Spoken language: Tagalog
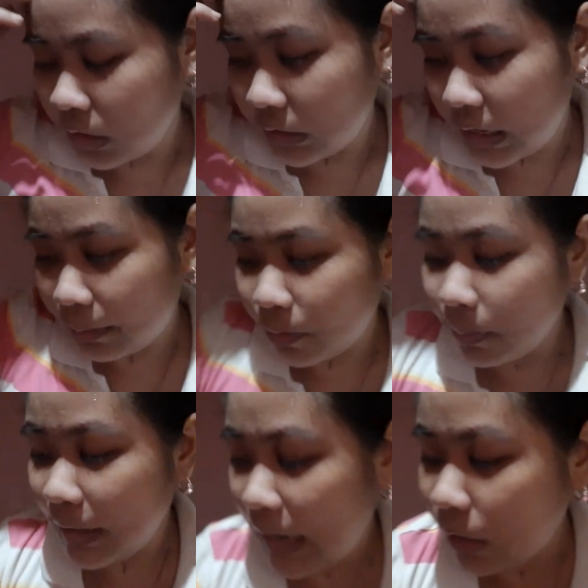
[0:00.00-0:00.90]
yan,
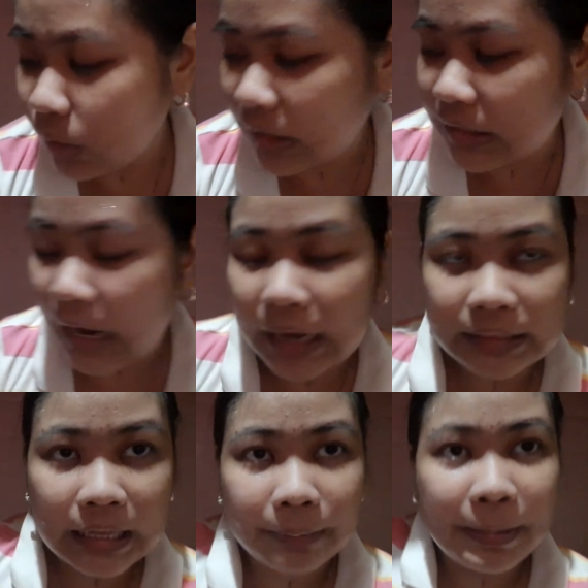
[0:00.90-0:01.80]
bumili ako ng
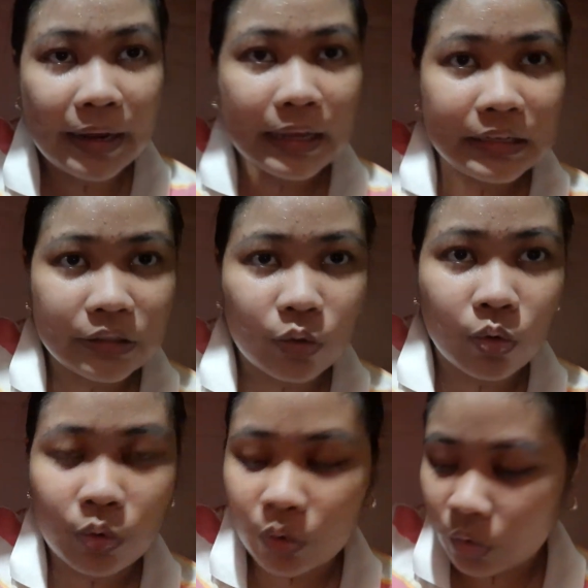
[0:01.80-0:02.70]
sangkaterbang
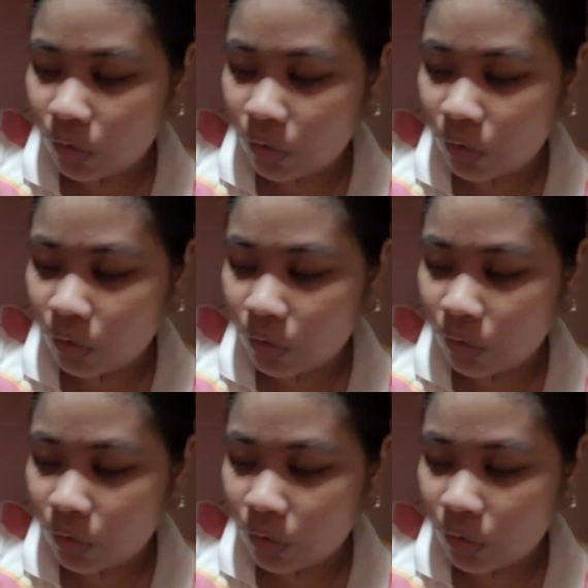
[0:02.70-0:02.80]
ganito.